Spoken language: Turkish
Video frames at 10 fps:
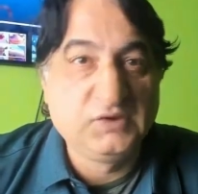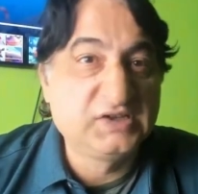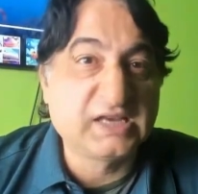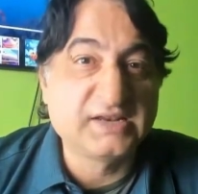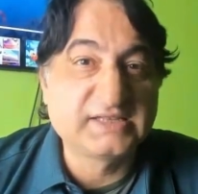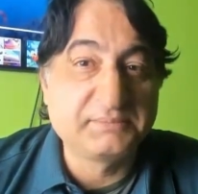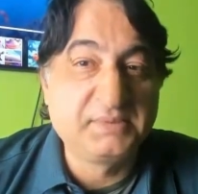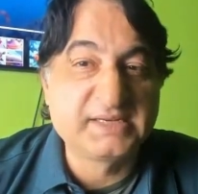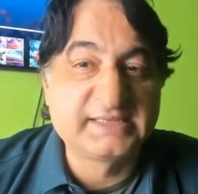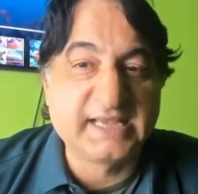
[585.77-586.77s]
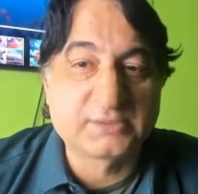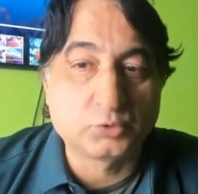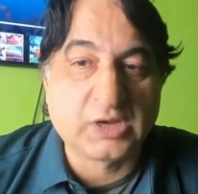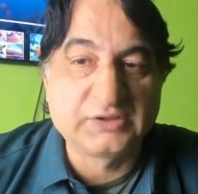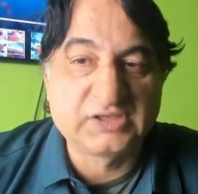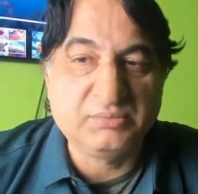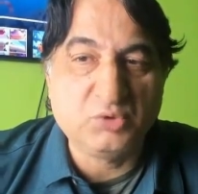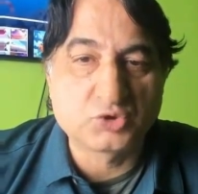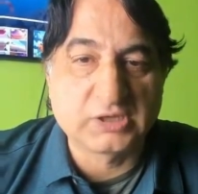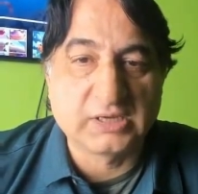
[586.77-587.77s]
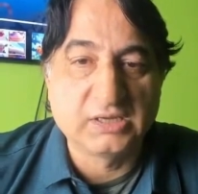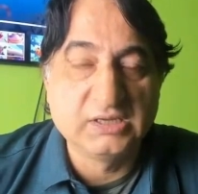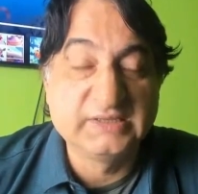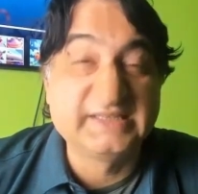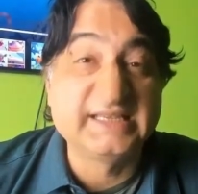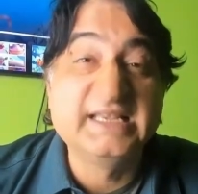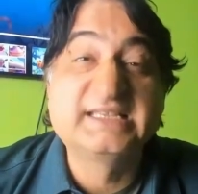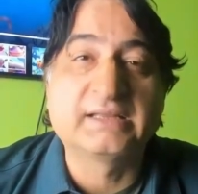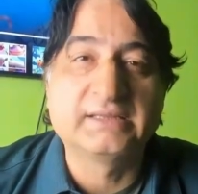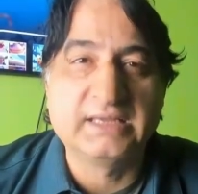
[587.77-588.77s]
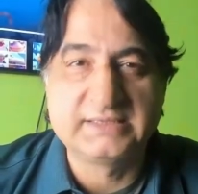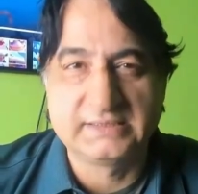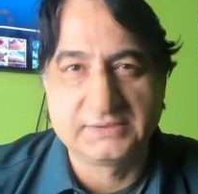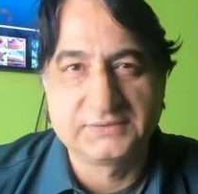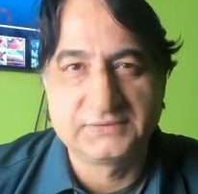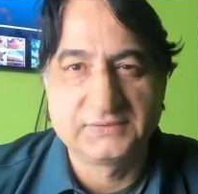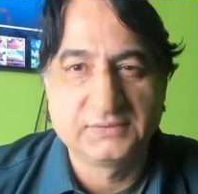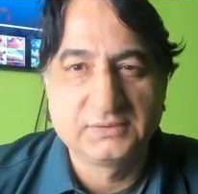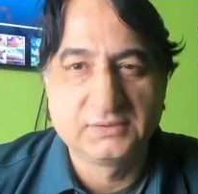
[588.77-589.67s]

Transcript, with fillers: Vicdanınızda bir ses uyandırmıyorsa siz insan değilsiniz